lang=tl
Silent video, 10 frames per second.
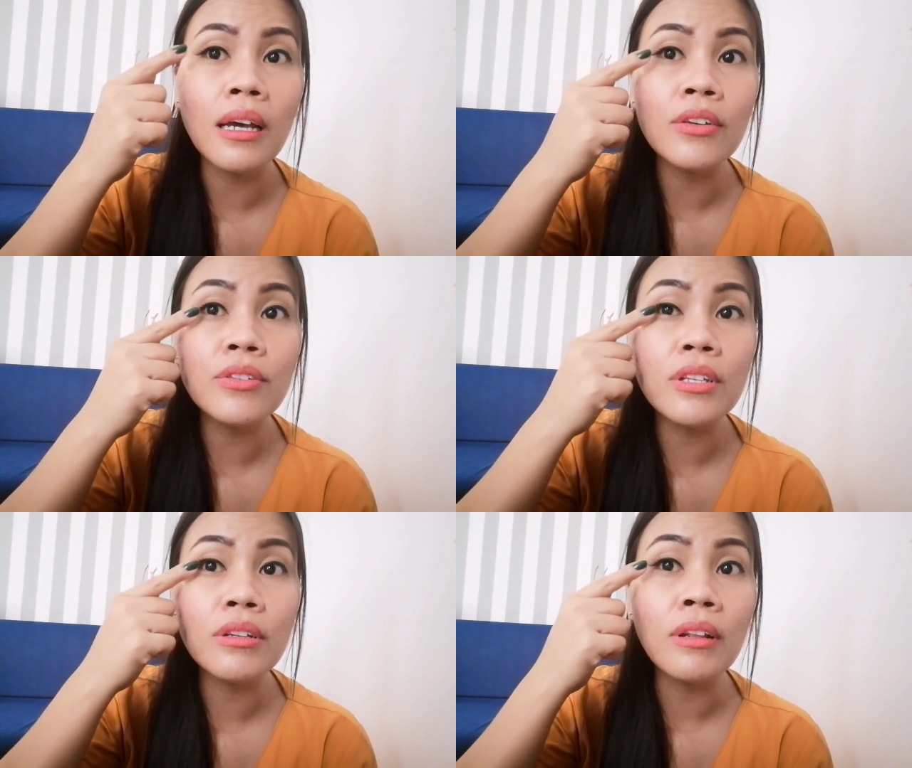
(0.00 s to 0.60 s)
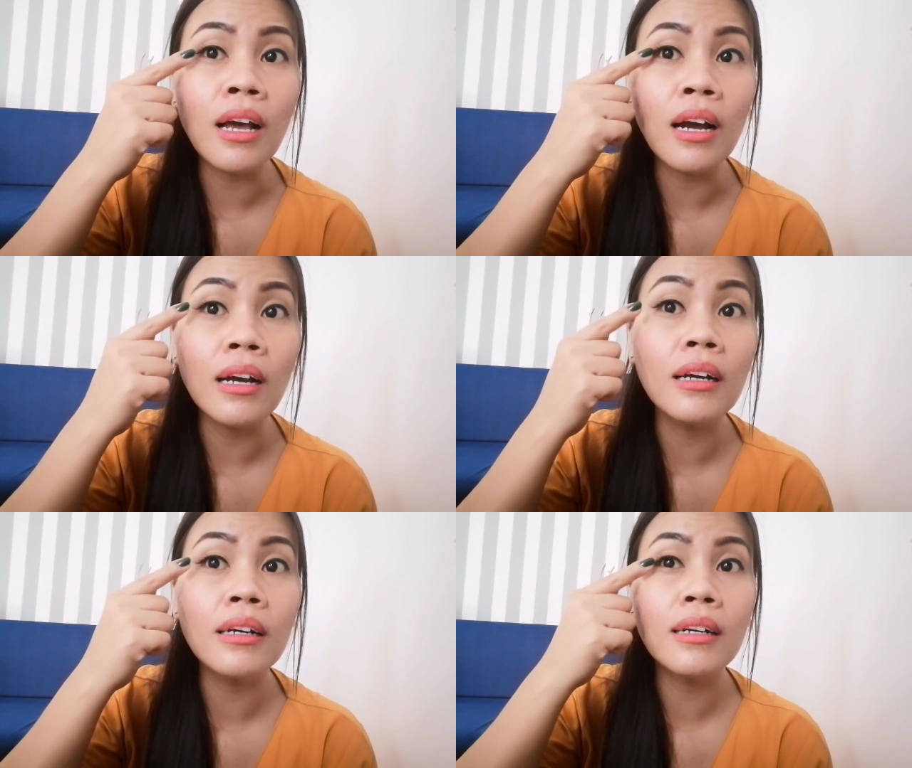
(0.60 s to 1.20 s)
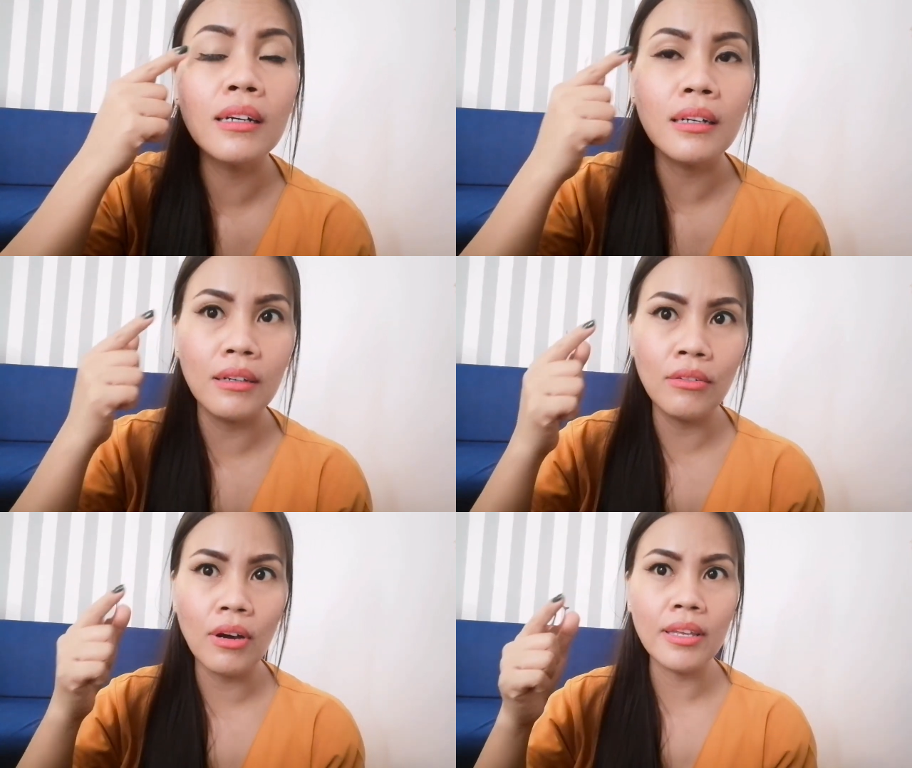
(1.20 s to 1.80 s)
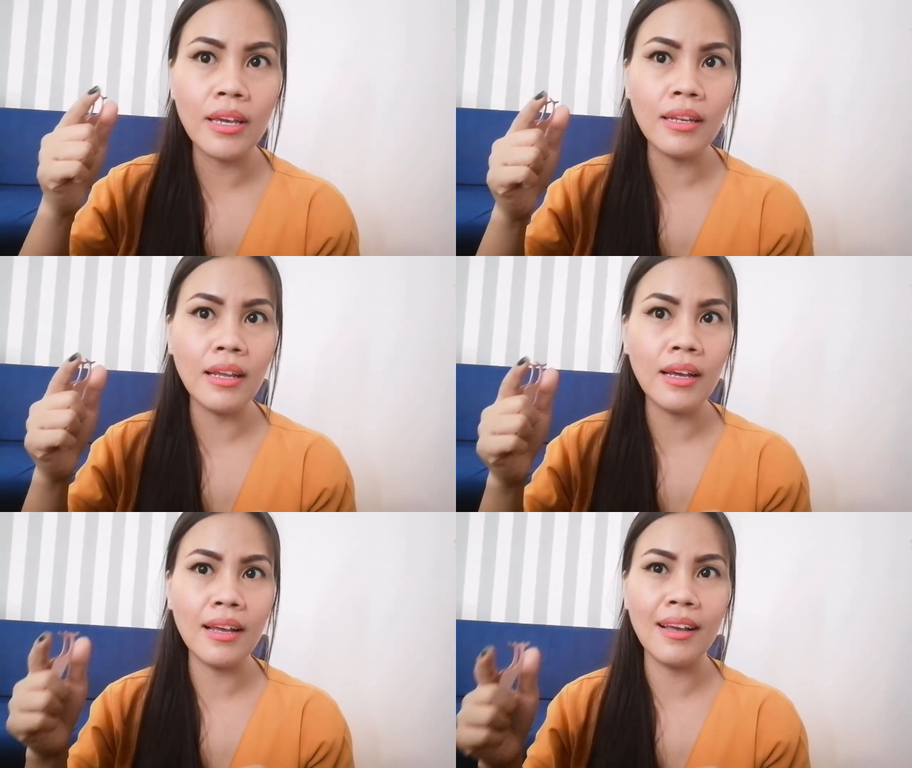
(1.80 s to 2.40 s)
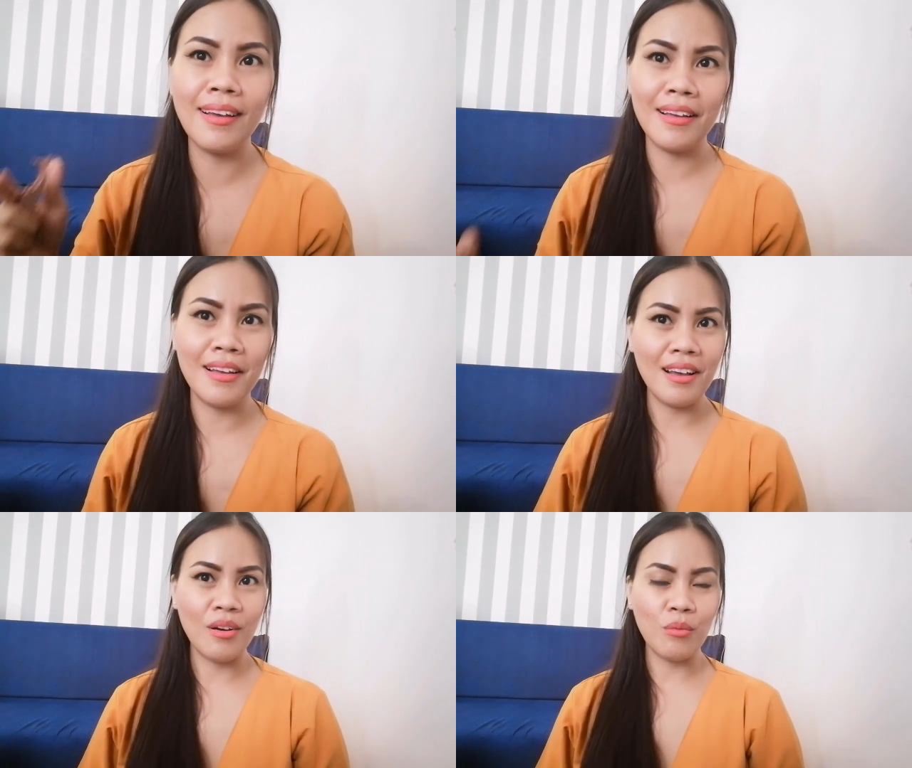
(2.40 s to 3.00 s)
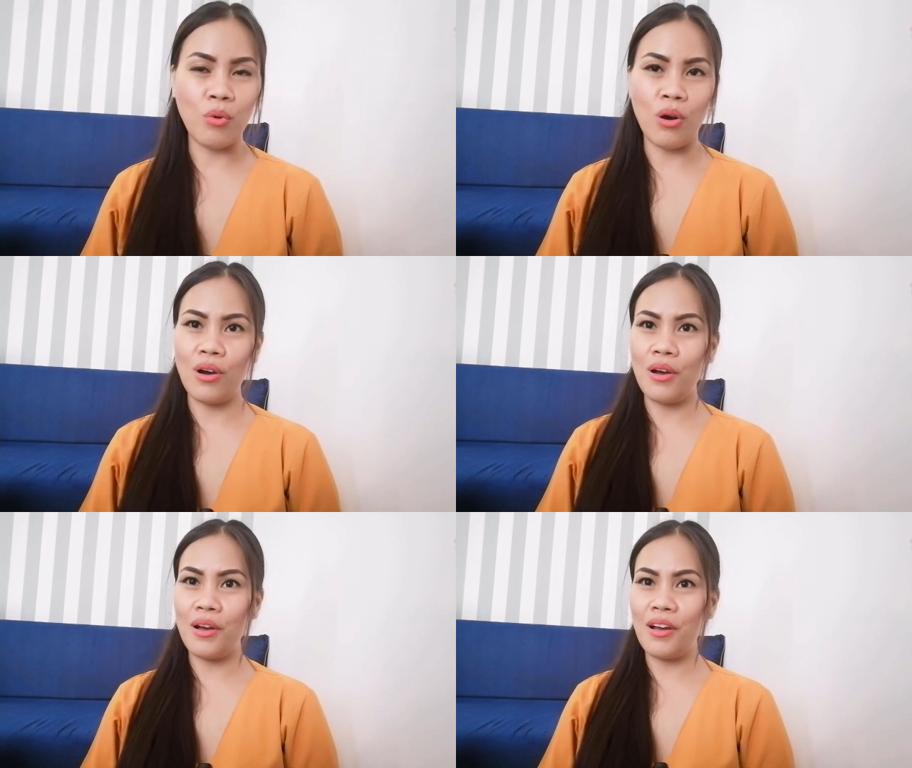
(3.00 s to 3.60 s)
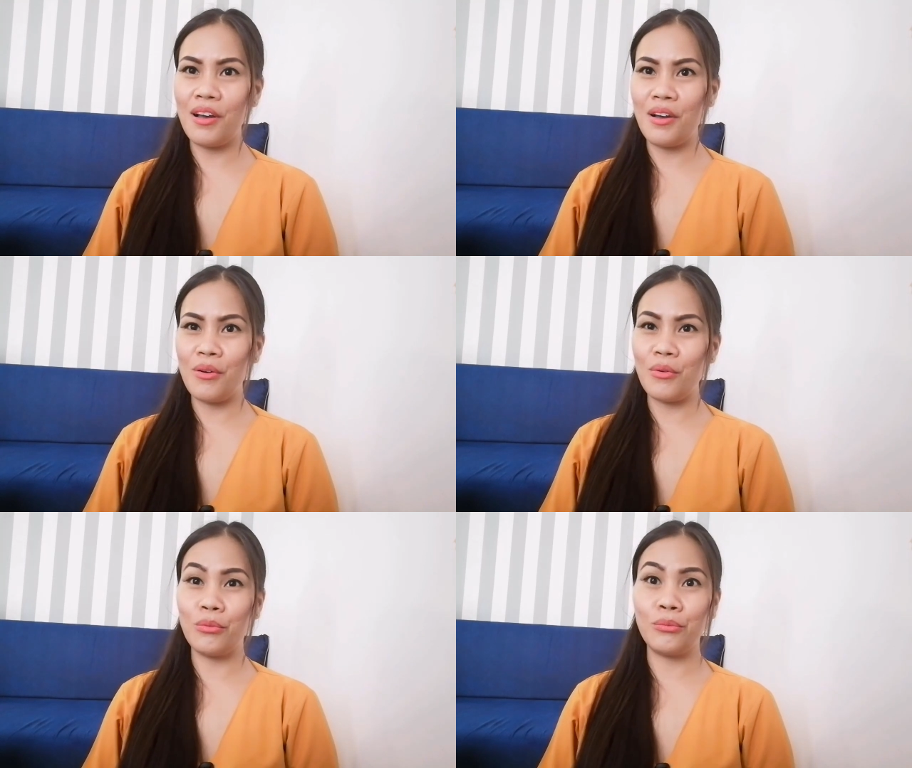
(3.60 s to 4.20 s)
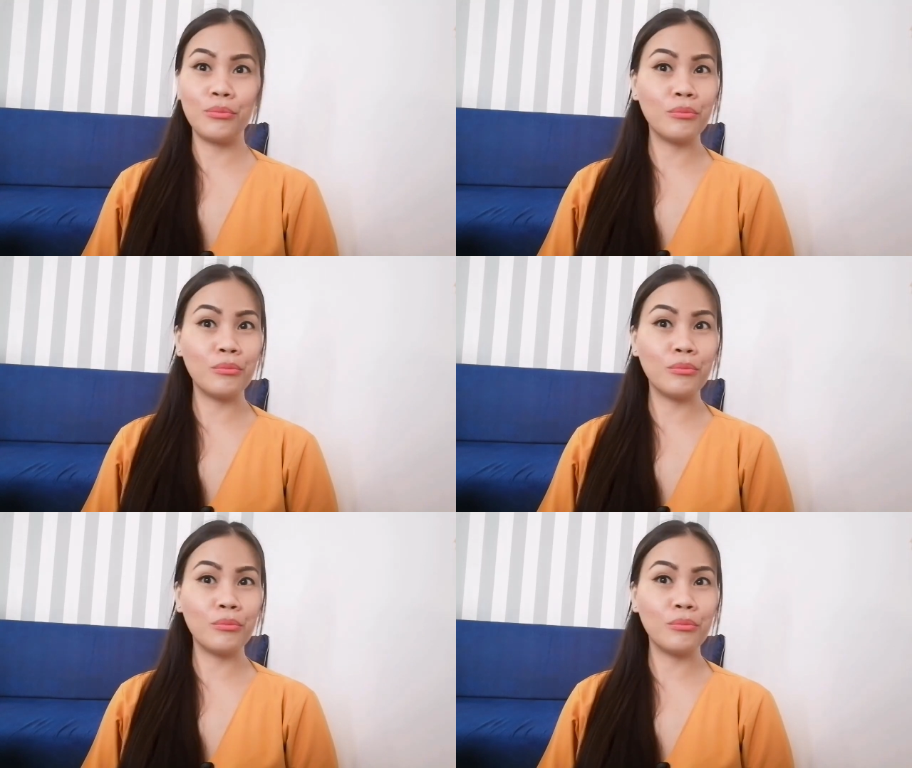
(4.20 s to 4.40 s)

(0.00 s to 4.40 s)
Ayusin ko lang. Oh, ayan na. Wow!